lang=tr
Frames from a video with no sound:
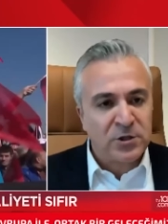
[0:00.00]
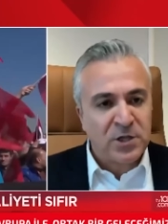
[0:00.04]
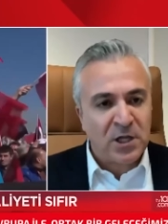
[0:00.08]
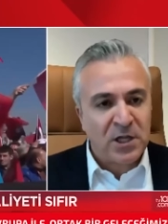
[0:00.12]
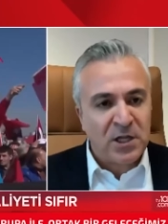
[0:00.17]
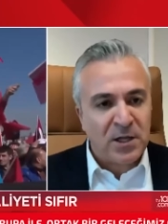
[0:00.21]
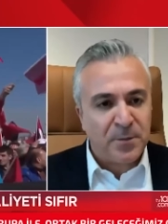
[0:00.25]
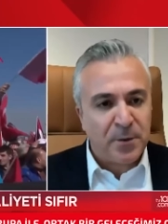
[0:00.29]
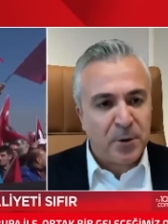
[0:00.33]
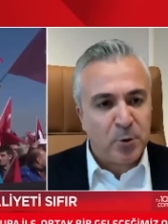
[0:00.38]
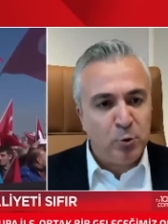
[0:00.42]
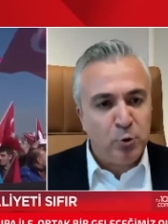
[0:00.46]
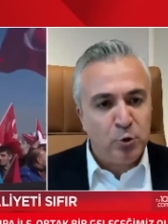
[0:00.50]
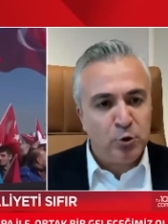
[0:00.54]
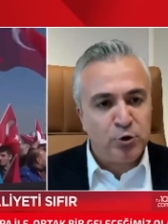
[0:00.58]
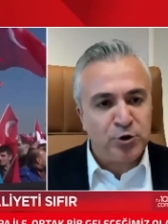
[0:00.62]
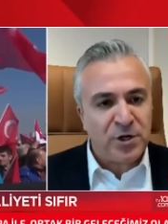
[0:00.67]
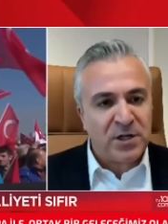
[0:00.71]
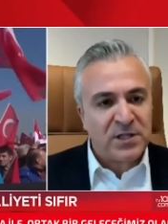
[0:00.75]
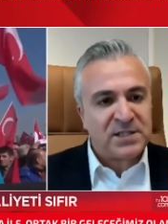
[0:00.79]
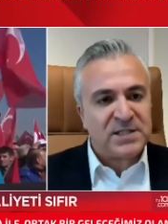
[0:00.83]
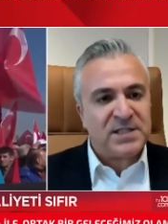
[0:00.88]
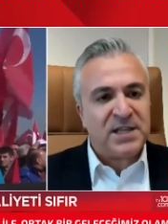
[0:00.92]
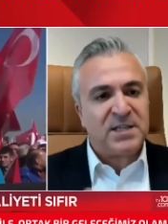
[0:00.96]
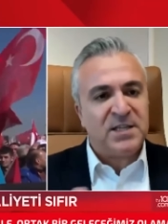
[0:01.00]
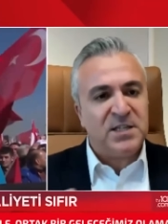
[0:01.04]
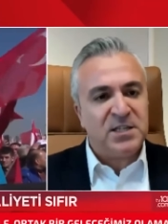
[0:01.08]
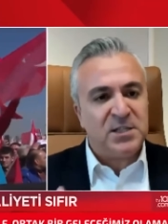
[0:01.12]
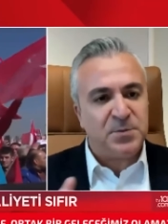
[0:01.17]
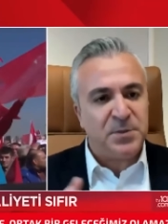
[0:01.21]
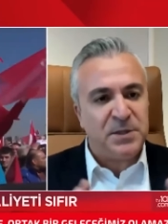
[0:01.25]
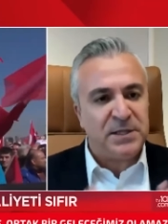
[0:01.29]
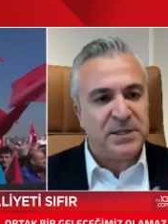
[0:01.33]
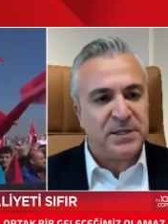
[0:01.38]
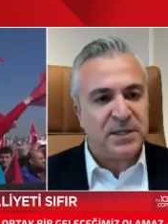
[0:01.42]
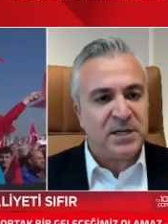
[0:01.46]
ortalama ücret
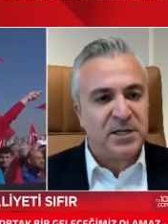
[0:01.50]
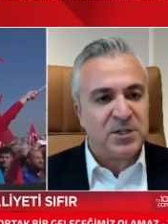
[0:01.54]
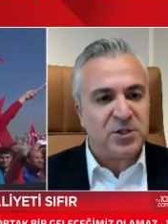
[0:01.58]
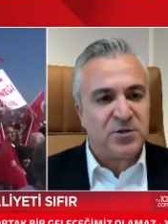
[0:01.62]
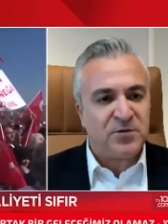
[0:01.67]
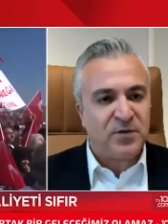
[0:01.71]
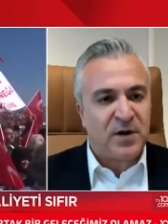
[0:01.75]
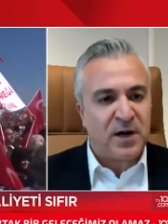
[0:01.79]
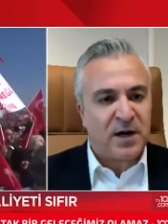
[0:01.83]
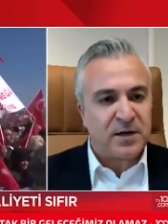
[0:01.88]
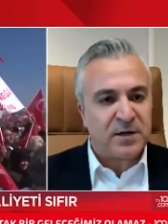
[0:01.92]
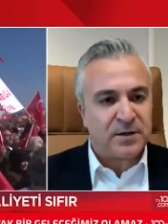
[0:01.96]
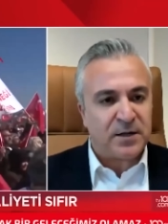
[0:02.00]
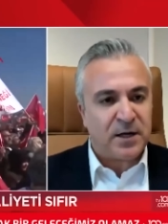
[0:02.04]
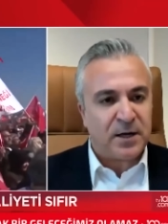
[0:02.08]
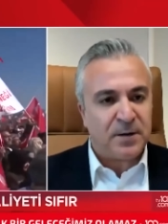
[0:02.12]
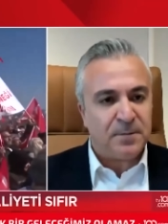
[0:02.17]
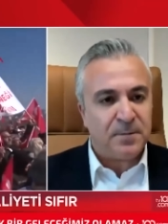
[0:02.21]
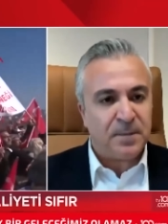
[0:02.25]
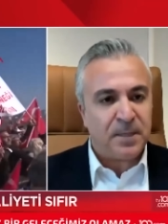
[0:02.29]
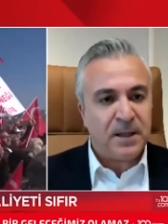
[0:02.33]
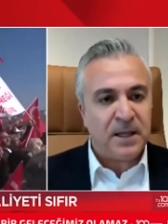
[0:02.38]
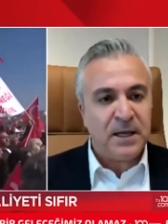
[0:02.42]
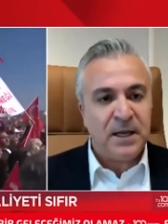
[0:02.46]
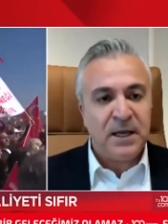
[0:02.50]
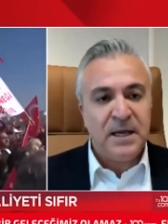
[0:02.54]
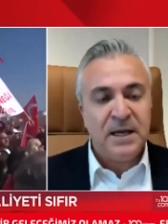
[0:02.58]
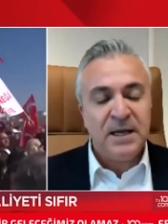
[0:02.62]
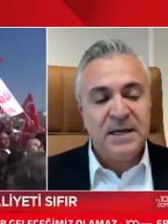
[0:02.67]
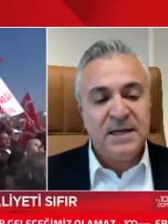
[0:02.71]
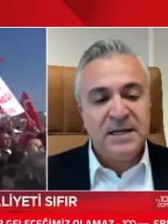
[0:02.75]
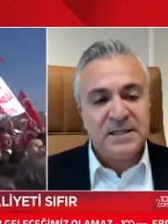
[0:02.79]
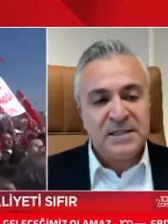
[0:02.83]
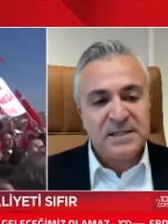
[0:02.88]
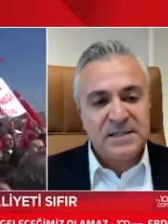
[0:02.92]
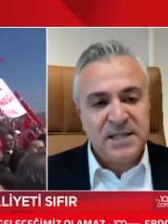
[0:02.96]
8 bin lira civarında.
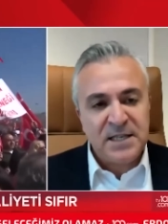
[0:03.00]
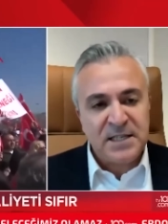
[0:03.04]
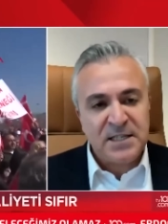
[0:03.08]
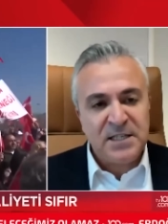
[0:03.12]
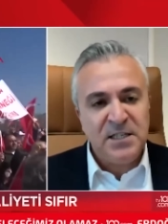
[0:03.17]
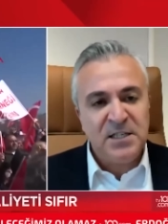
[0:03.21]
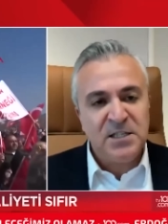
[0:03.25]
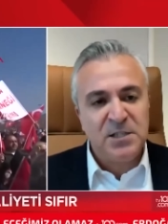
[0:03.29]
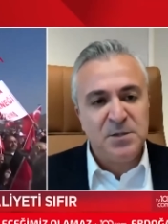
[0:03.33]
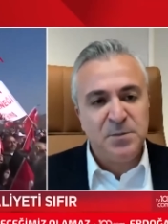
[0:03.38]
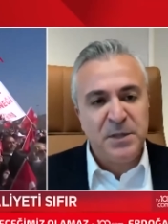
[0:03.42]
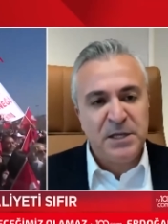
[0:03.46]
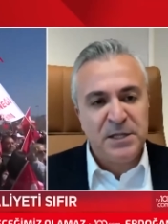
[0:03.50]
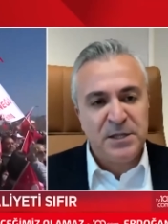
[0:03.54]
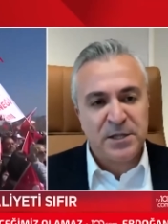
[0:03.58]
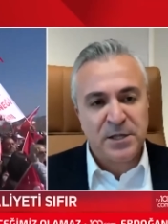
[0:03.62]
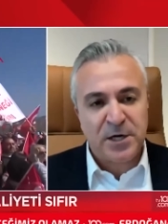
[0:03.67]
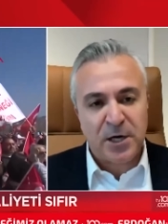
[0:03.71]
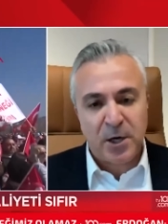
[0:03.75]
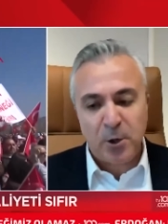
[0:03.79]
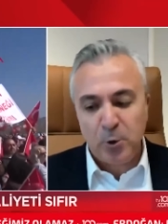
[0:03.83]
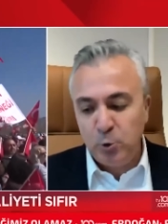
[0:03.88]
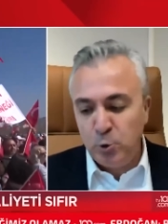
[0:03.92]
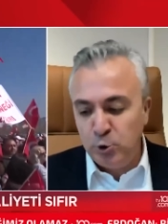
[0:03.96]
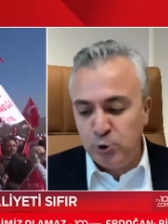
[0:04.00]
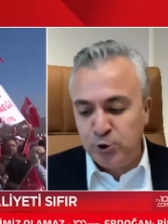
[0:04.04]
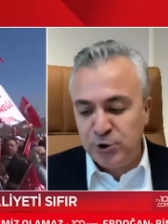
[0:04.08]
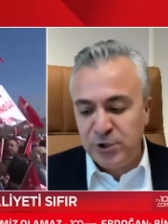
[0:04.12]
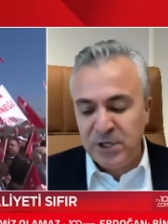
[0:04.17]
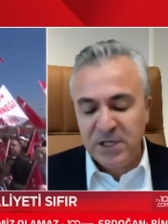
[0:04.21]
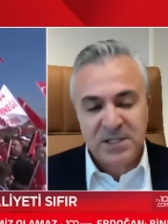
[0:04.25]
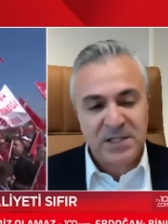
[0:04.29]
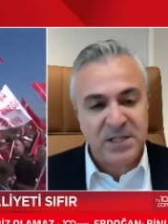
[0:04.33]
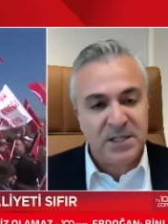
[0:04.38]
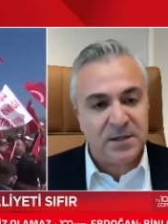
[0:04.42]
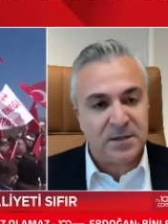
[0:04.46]
8 bin lira
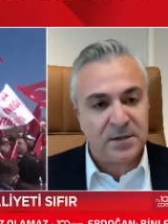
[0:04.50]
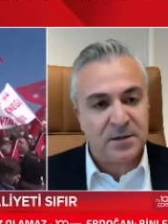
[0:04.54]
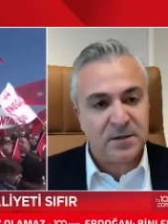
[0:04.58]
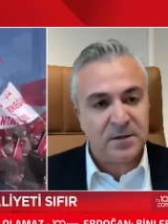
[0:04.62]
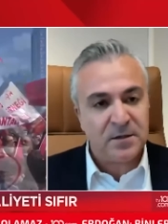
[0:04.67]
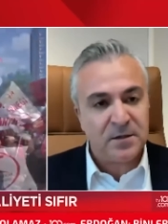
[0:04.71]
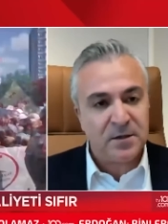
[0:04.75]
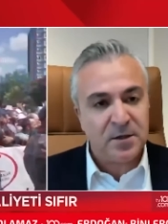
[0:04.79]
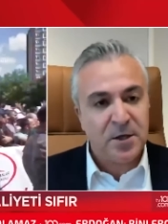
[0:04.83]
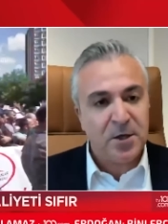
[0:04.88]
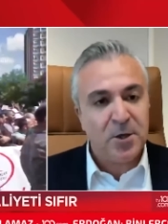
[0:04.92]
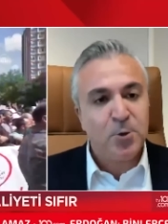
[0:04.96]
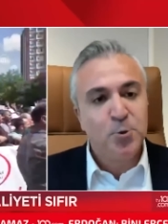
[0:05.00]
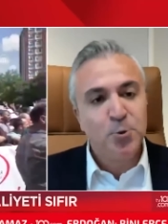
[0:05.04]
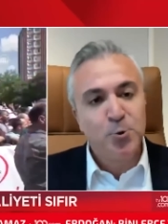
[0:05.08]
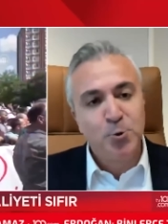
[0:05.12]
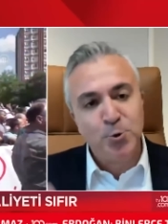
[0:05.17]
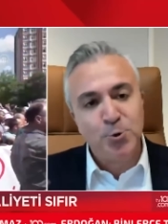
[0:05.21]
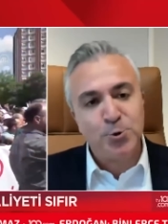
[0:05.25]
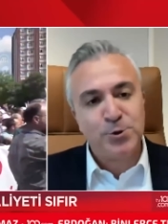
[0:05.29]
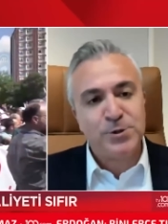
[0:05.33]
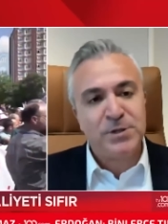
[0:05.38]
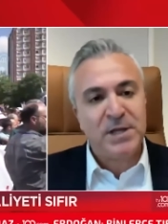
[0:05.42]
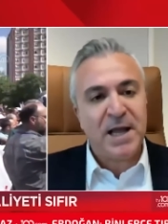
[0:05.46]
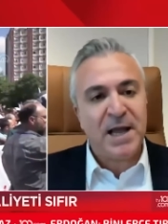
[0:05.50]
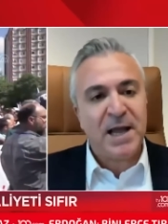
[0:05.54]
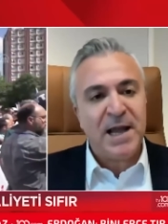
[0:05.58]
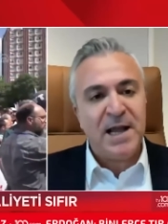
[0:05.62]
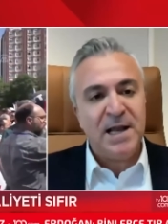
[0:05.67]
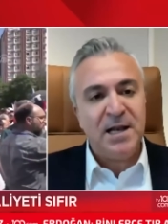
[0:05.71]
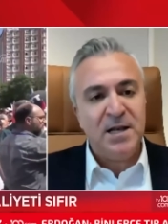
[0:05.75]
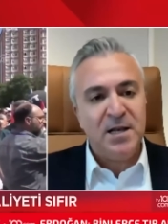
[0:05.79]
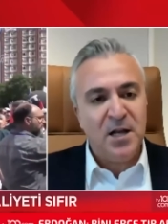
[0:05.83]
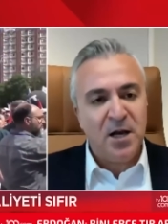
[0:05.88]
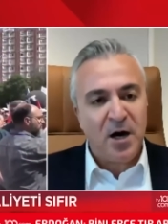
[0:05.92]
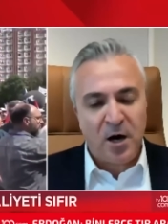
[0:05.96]
ücretin yüzde
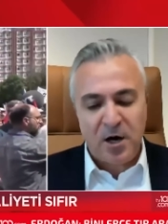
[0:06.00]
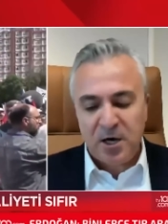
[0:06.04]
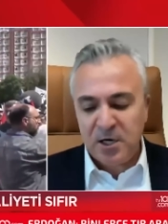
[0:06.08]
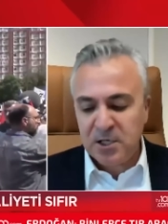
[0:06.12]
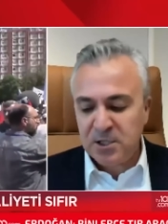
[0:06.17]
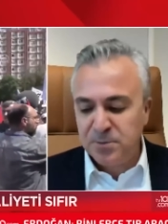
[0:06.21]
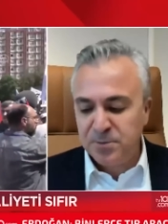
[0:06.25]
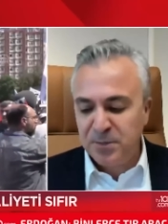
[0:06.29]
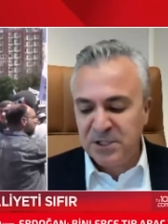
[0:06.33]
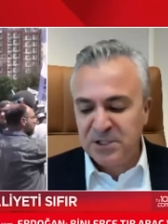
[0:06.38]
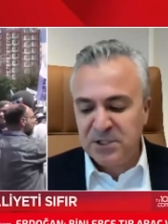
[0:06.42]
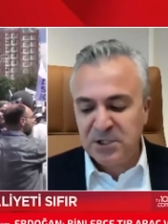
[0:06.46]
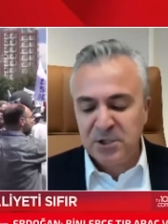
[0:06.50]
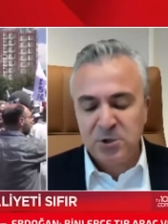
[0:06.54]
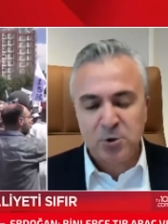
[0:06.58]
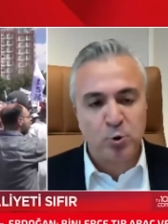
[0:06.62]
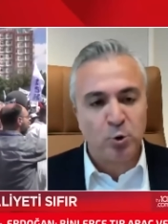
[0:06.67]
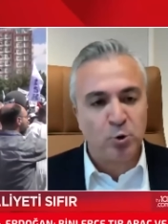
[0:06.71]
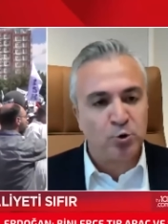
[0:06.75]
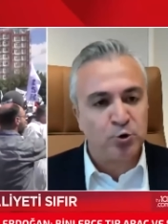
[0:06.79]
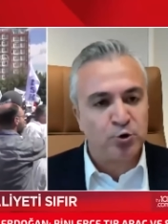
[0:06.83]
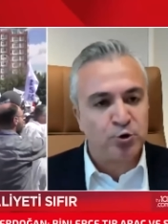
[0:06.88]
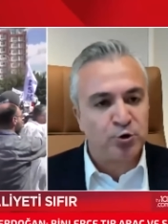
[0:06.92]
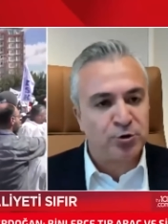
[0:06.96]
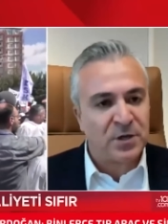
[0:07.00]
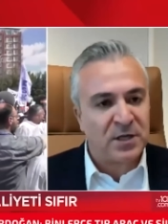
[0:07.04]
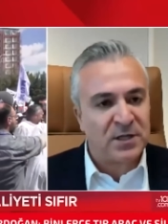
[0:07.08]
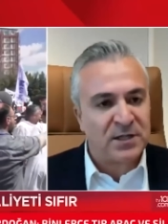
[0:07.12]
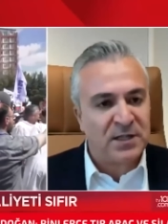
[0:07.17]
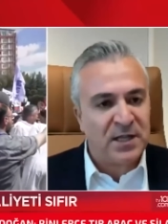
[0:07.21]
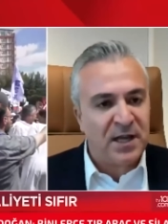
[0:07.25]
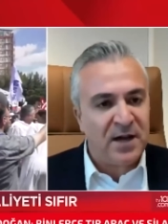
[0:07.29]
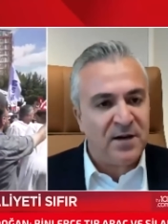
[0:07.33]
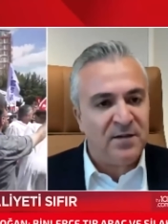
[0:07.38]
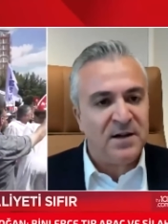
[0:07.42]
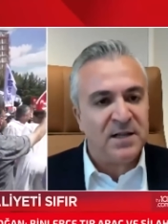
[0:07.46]
%50 artması
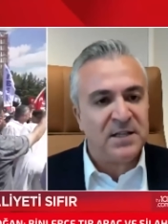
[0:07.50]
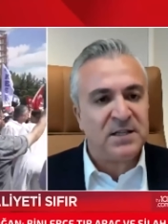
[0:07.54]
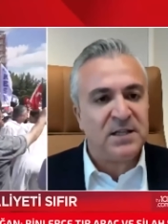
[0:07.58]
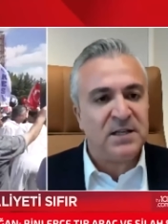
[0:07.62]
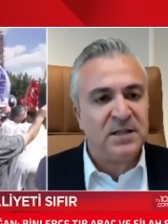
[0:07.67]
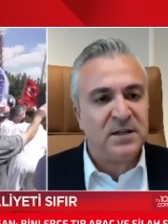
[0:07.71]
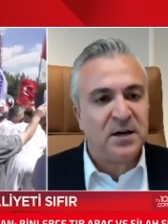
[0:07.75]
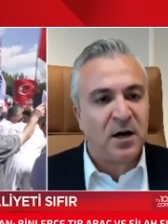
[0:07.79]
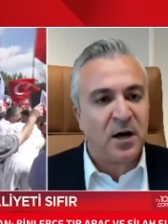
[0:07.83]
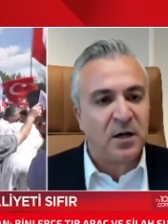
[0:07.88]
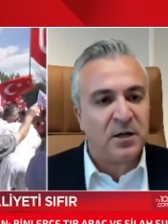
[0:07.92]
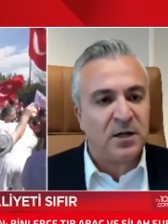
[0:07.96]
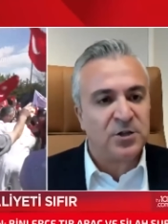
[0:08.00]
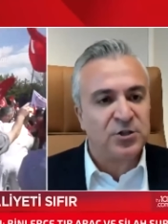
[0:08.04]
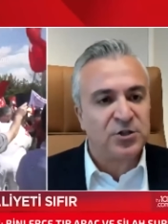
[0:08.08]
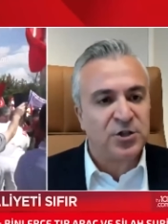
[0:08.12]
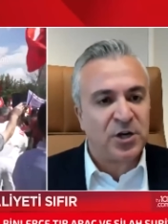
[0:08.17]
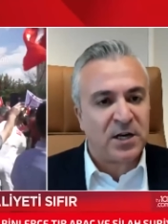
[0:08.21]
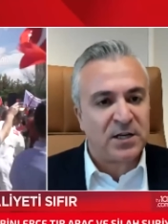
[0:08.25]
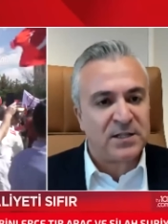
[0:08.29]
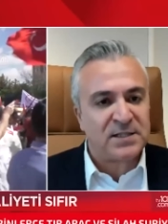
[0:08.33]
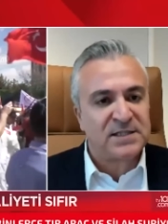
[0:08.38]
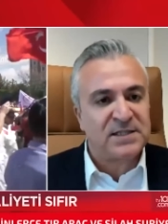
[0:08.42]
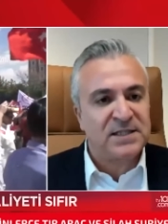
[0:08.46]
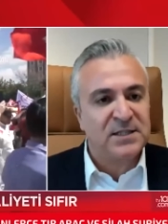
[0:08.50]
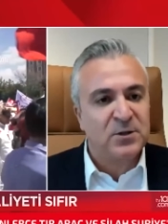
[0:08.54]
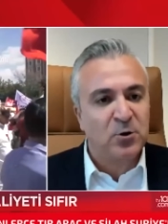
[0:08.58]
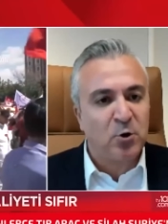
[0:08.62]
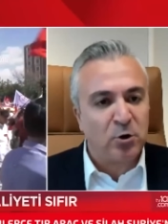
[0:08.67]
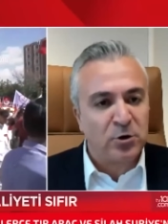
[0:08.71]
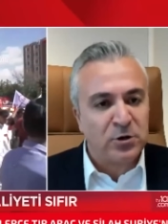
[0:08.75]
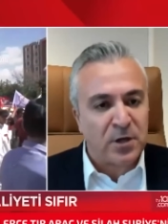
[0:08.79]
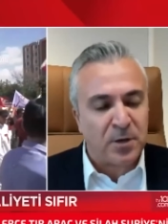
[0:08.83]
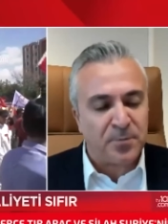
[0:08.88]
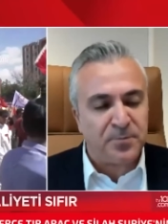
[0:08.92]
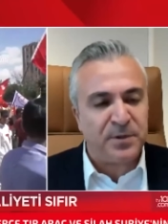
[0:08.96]
sonucunda devletin alacağı
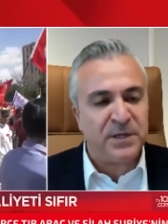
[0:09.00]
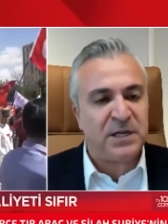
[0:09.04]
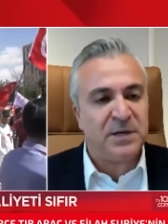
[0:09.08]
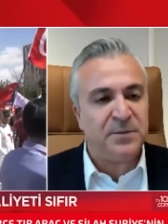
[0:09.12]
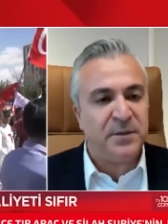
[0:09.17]
sigorta